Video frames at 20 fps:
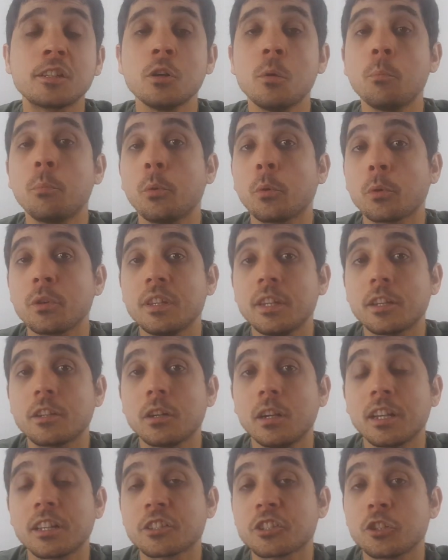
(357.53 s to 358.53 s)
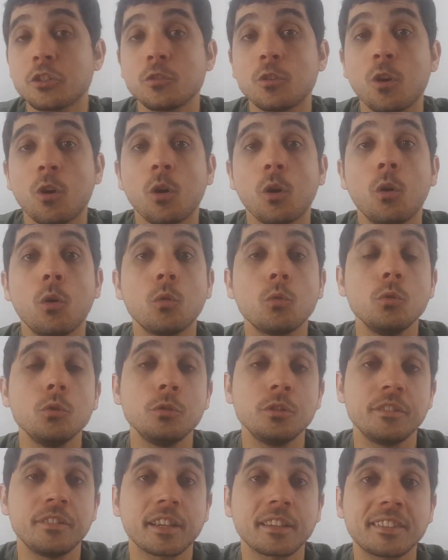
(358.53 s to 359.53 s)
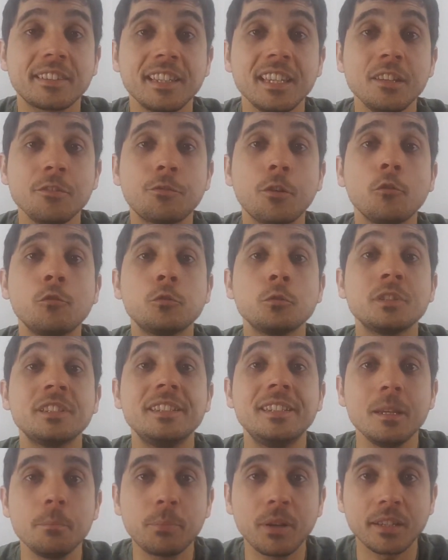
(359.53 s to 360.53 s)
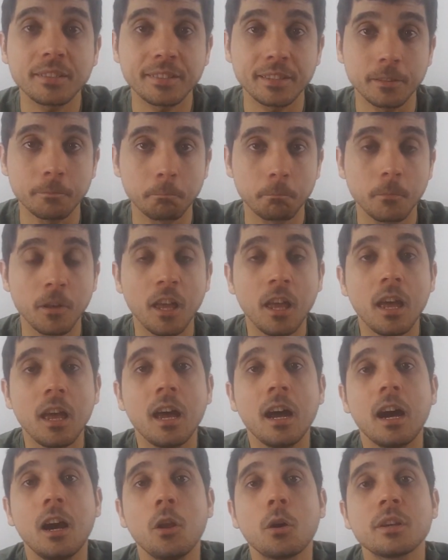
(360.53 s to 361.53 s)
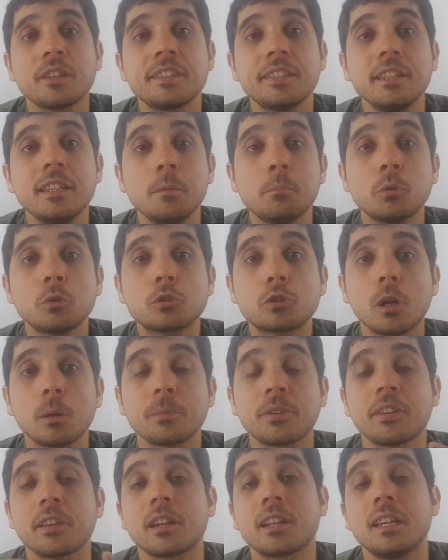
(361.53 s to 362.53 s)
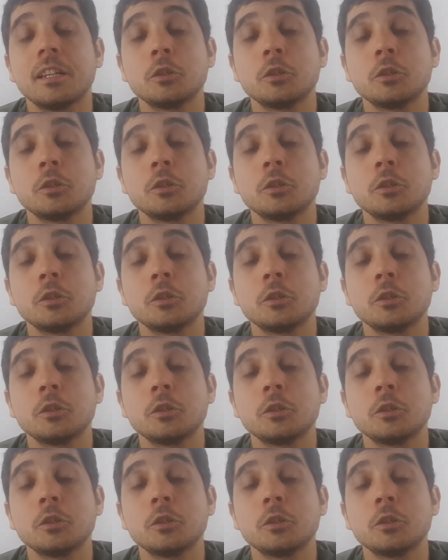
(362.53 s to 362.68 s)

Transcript: Comme pour une école d'ingénieur ou l'université, il faut vous déplacer. Alors ici, les bootcamps, c'est vrai que